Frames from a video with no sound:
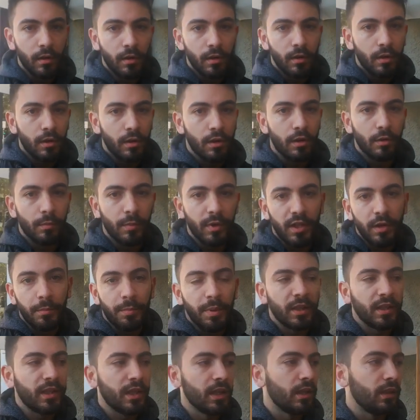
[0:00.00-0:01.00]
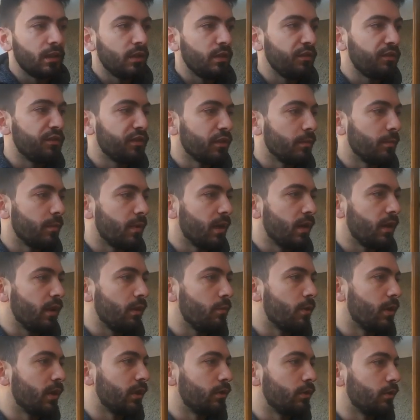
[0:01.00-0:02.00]
come dipendenti, insomma, in
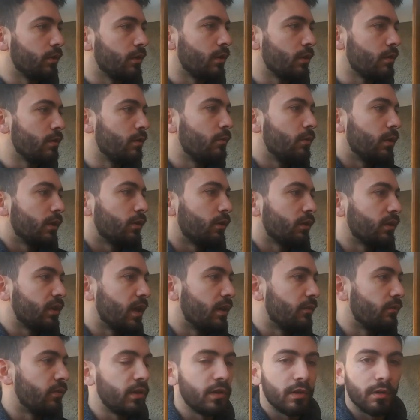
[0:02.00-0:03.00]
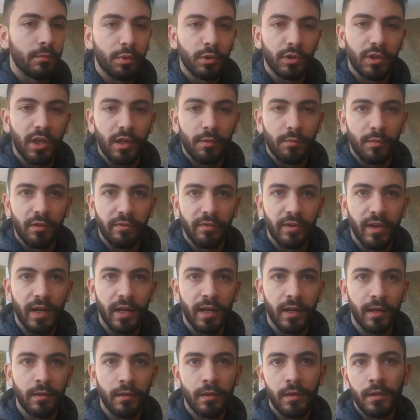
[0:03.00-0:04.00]
quanto con quattro tavoli non potremo
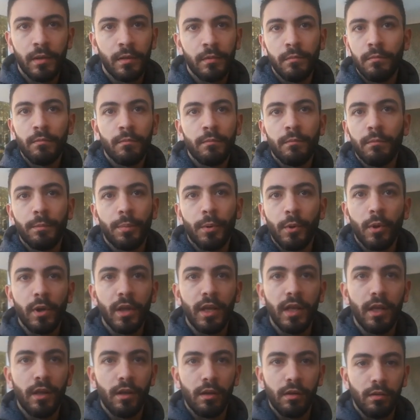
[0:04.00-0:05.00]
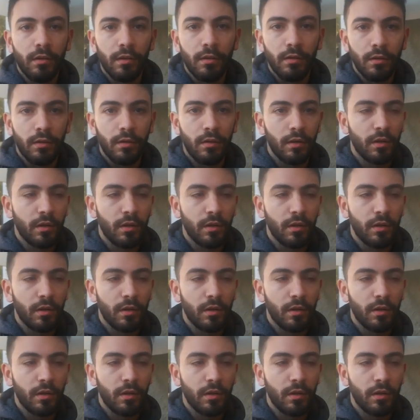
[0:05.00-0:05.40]
avere poi la